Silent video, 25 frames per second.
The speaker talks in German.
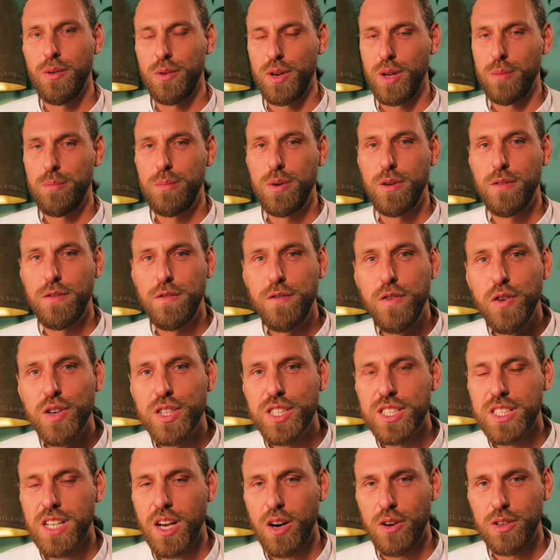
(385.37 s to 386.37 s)
oder
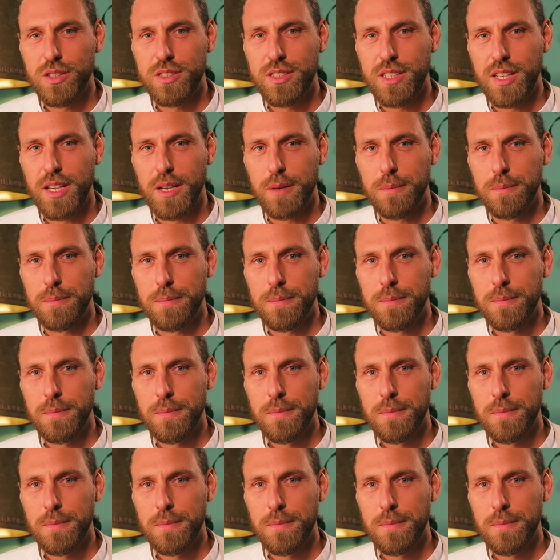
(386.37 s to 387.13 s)
bewusst ausgeben,